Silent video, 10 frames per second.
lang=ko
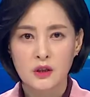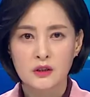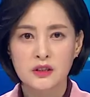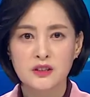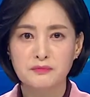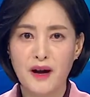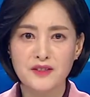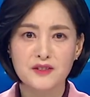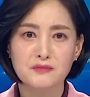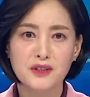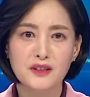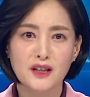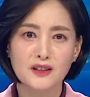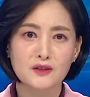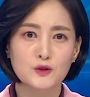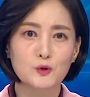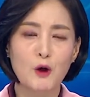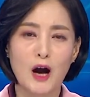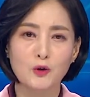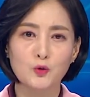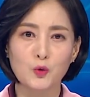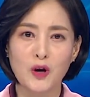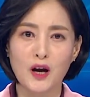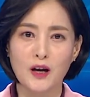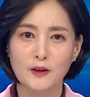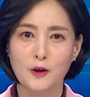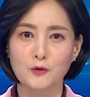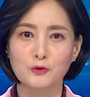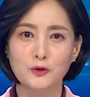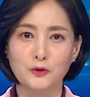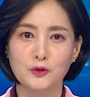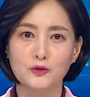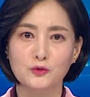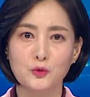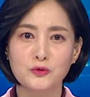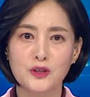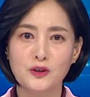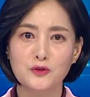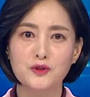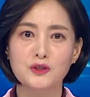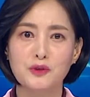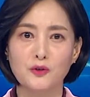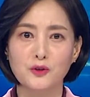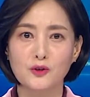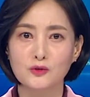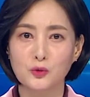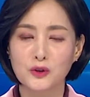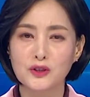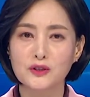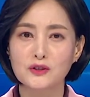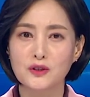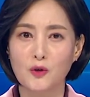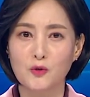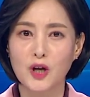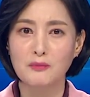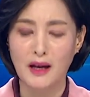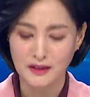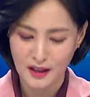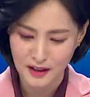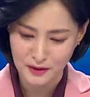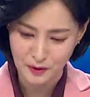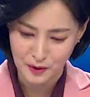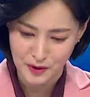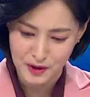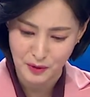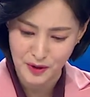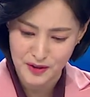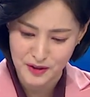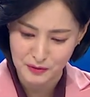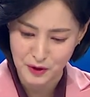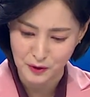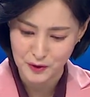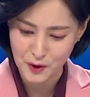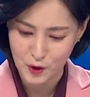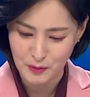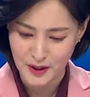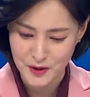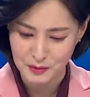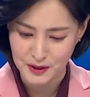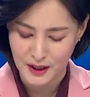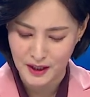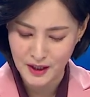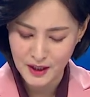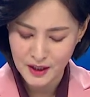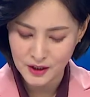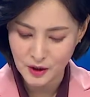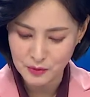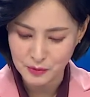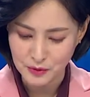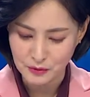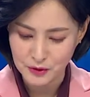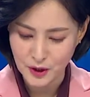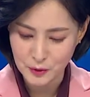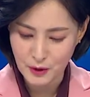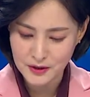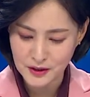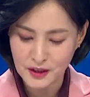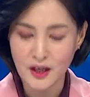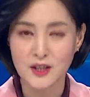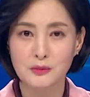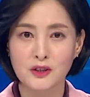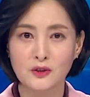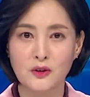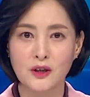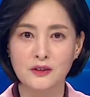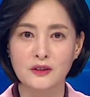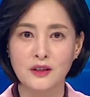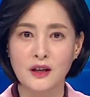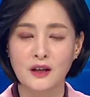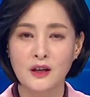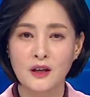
흙 받습니다라는 그 광고가 결국은 어떤 그 농지의 형질 변경을 노리는 경우가 많다라는 것 이번에 지금 저는 처음 알았습니다. 이런 부분 우리가 좀 확실하게 다잡아야 될 것 같은데